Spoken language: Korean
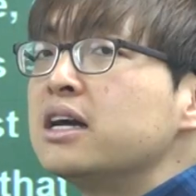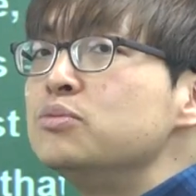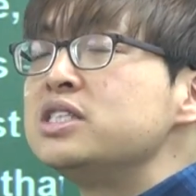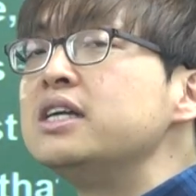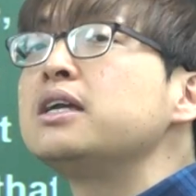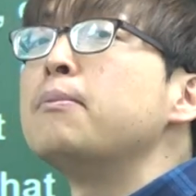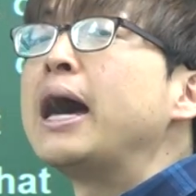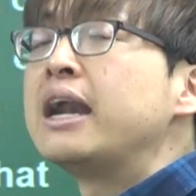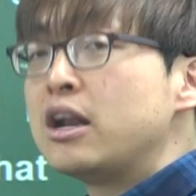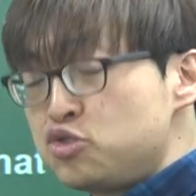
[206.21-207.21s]
그 문제를 이렇게
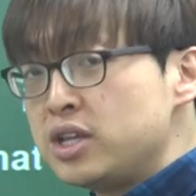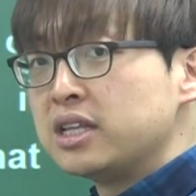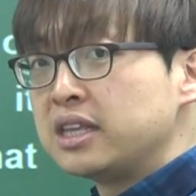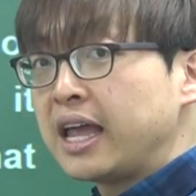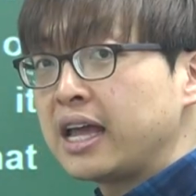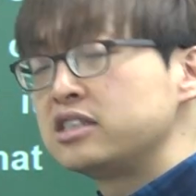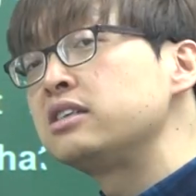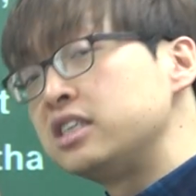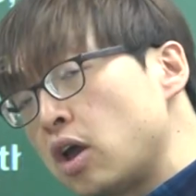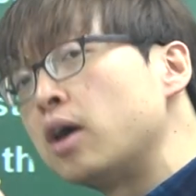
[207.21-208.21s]
말을 할 수 있는데, 즉
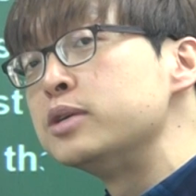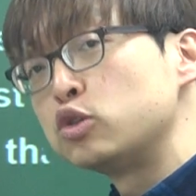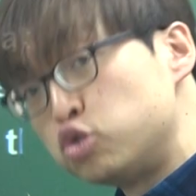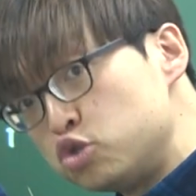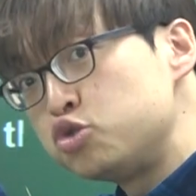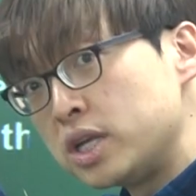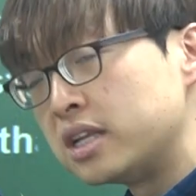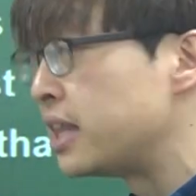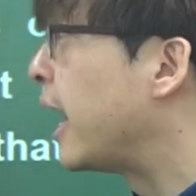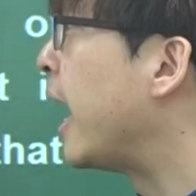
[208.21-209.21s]
직역하면 이제 둘 수
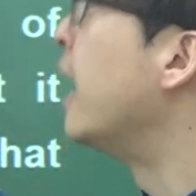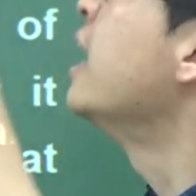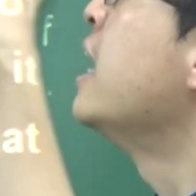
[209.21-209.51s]
있는데